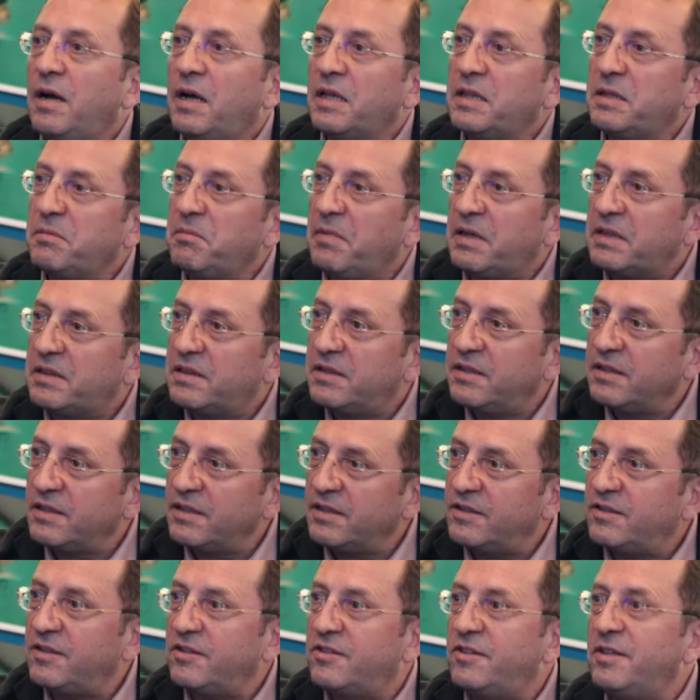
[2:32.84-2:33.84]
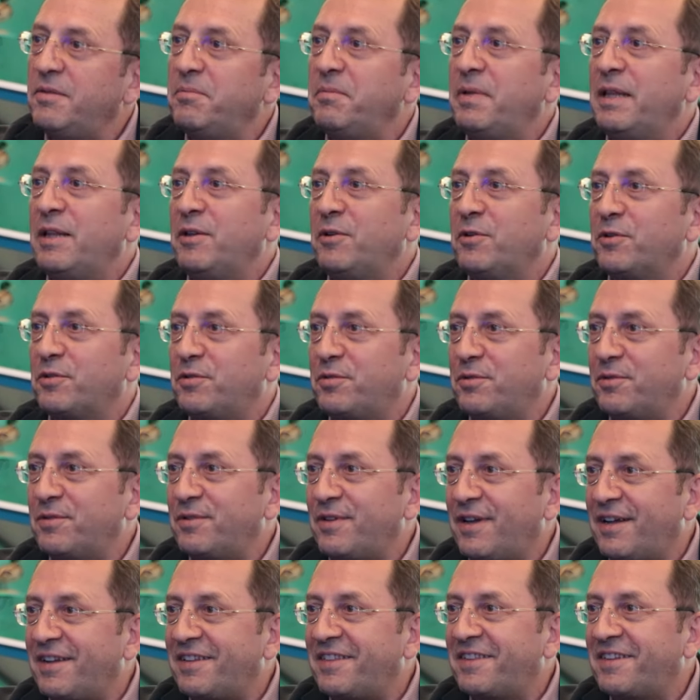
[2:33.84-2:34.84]
adım attığımız takip için biliyorsunuz takip
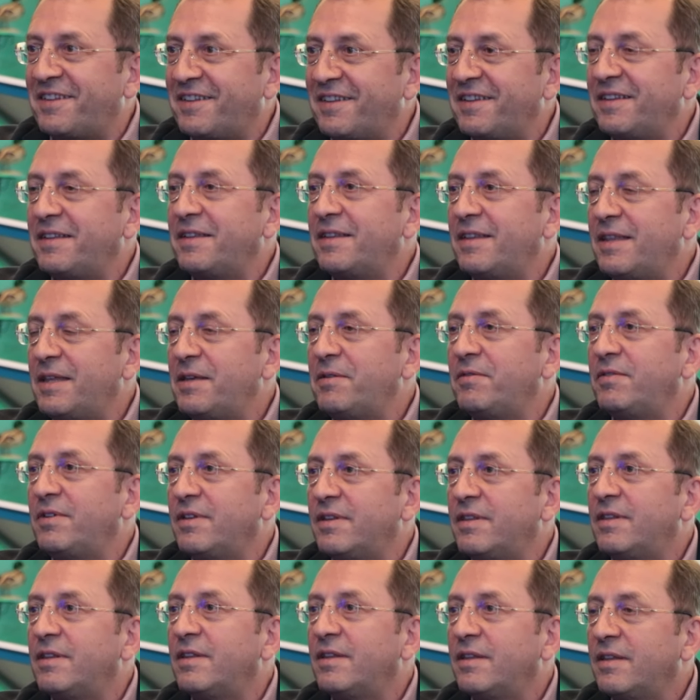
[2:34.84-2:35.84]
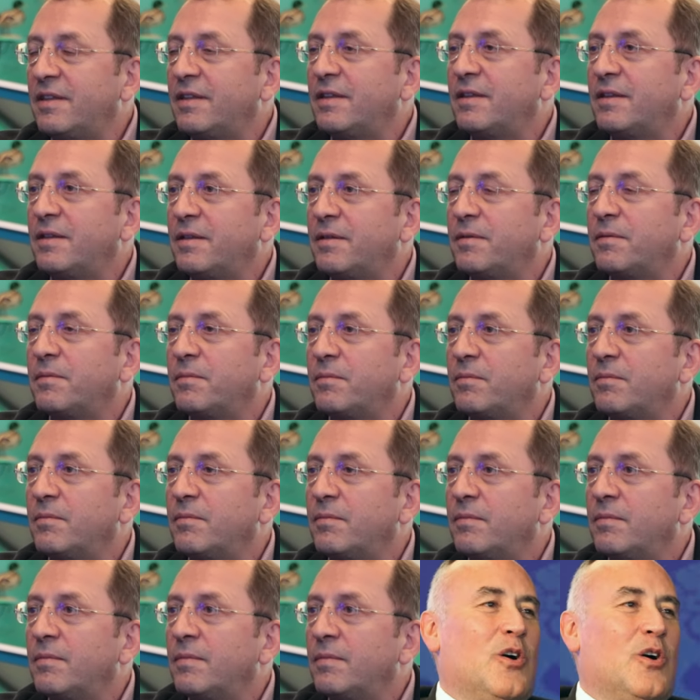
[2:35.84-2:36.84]
zaten. ediyoruz konuyu. Evet. İçeriği biliyoruz.
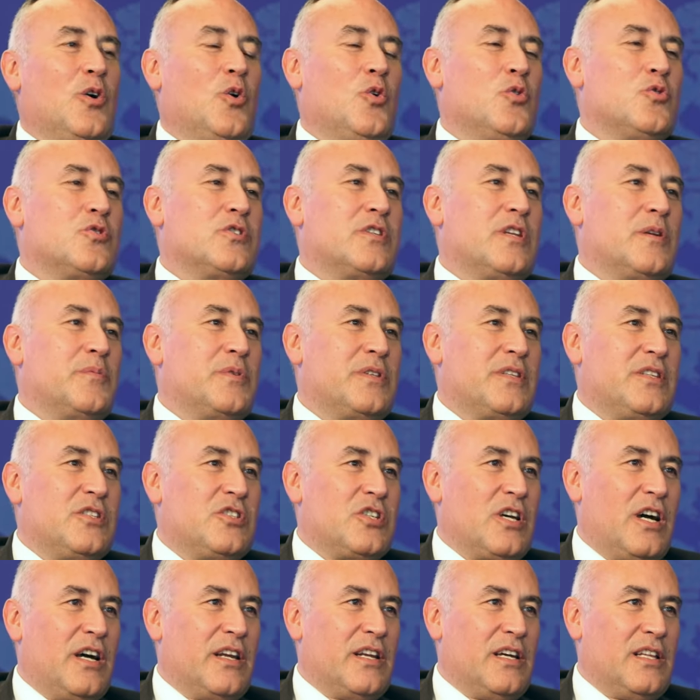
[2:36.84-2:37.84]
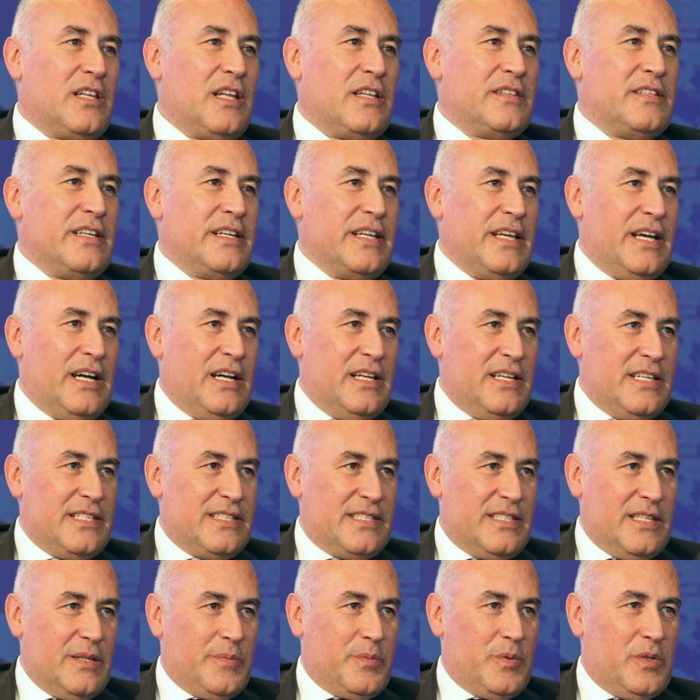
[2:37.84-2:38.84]
Onun üstüne bir ticari alanlar
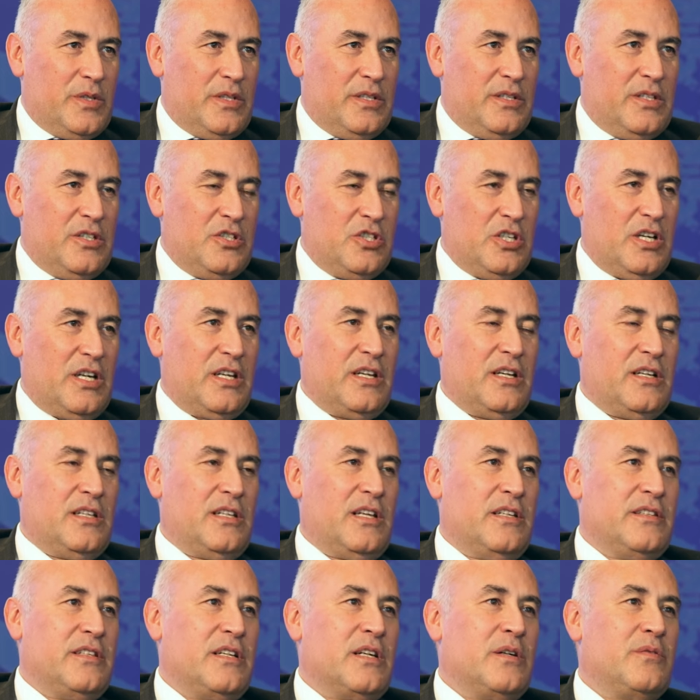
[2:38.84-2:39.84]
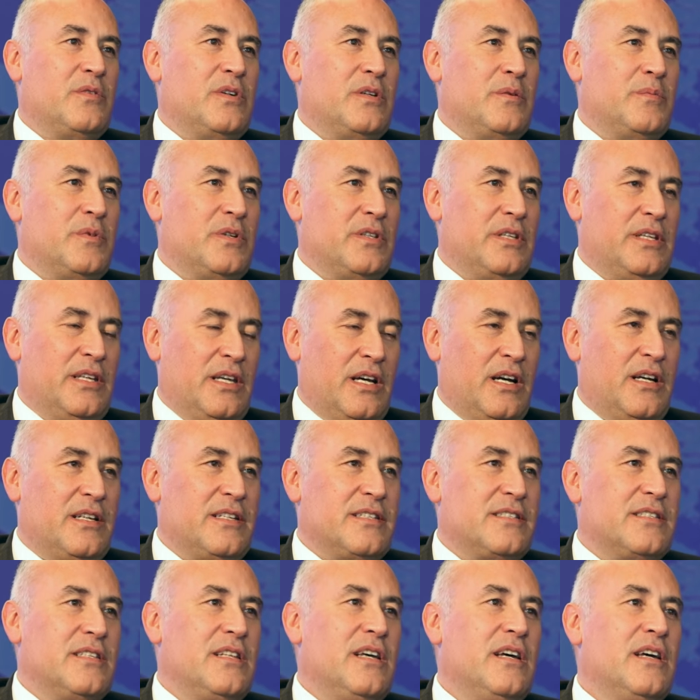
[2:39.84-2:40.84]
ihalesi yapıldı. Ticari alanlar havalimanı
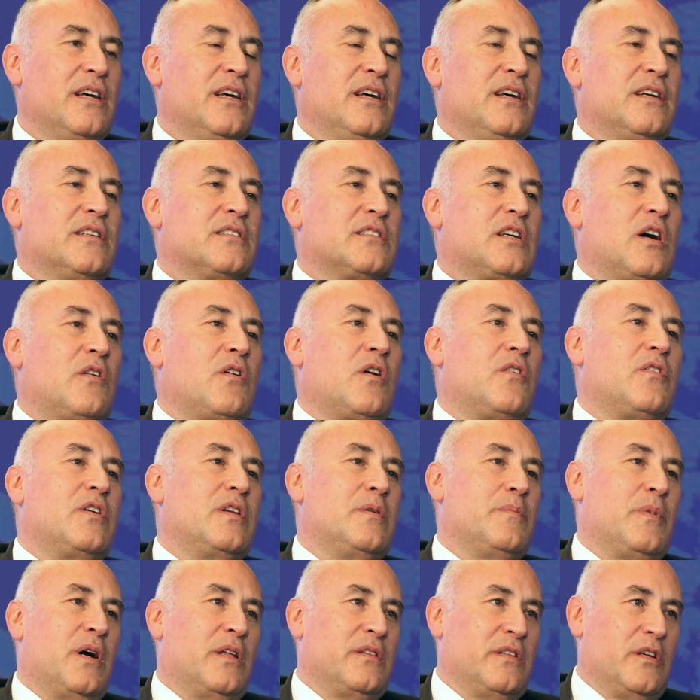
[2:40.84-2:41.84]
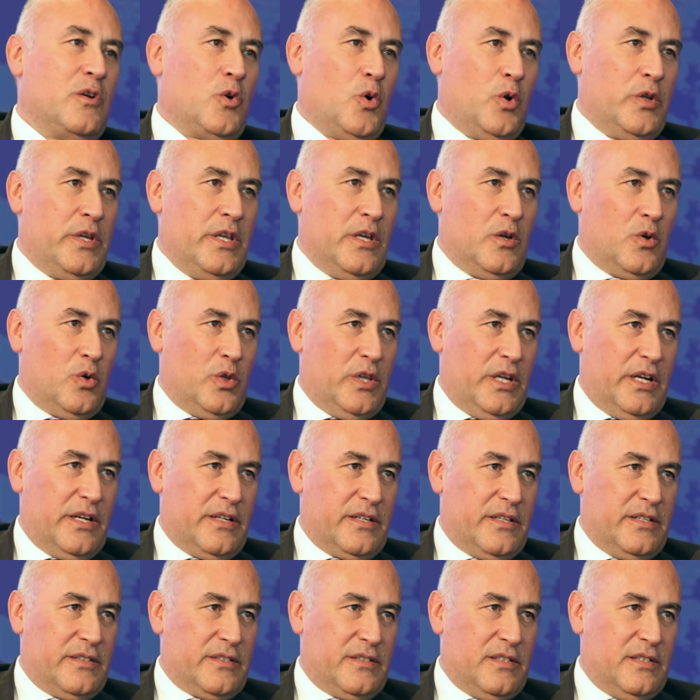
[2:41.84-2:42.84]
ihalesine TAV Havalimanları Holding
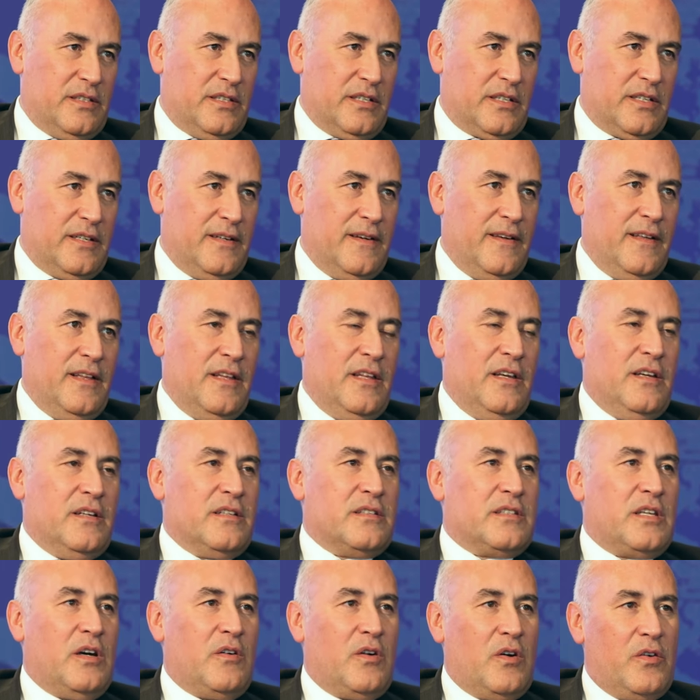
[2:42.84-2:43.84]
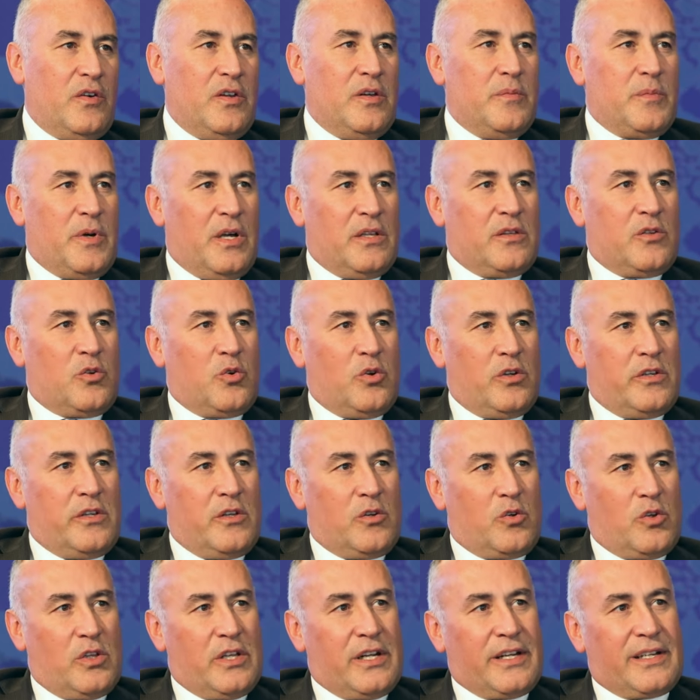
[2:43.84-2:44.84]
olarak katıldık. TAV Havalimanları
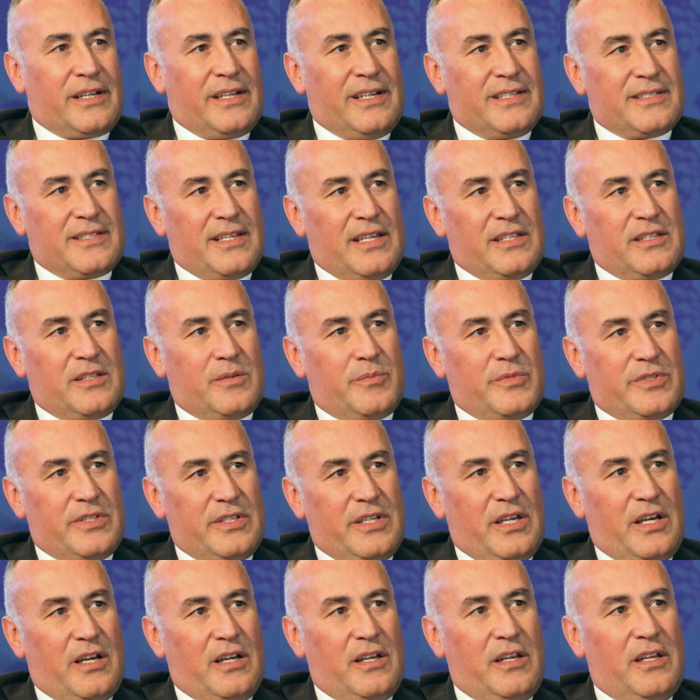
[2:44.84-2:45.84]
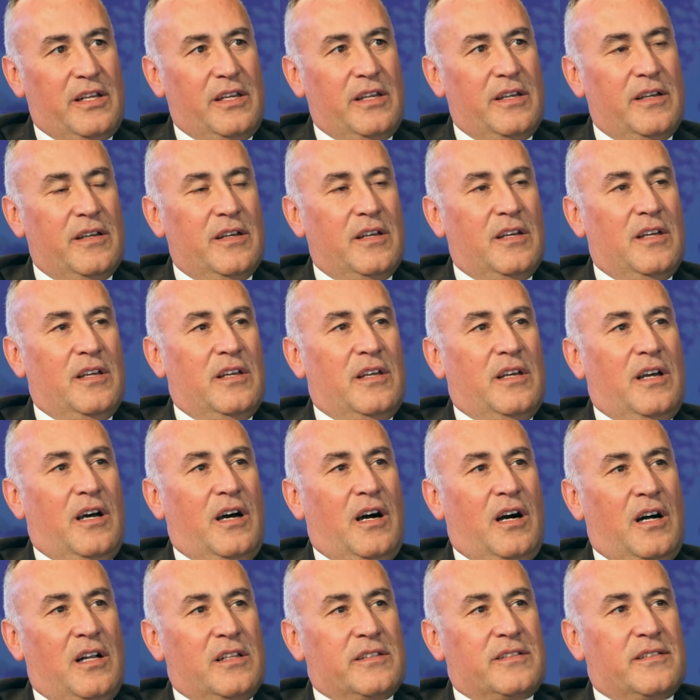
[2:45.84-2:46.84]
Holding olarak kazandığımız ihaleyi
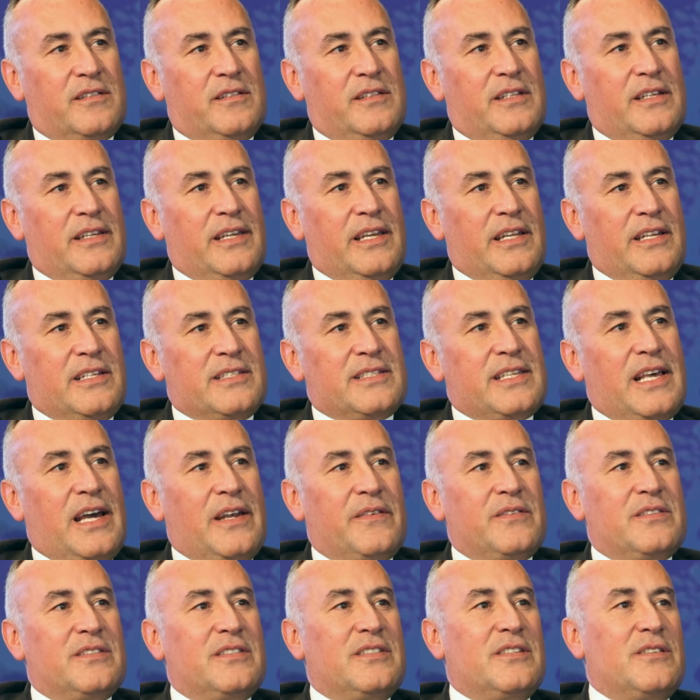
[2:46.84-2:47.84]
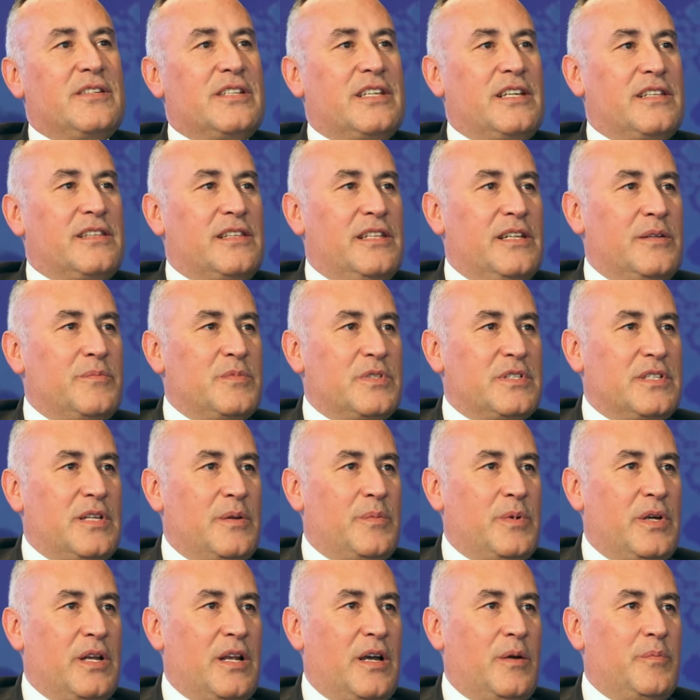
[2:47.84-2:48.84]
altında gene servis
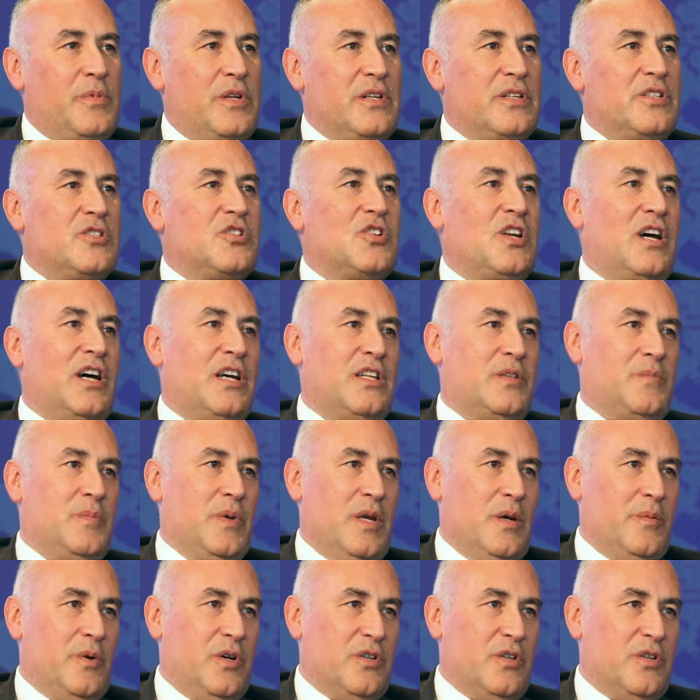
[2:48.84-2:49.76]
şirketlerimizle beraber icra etmeye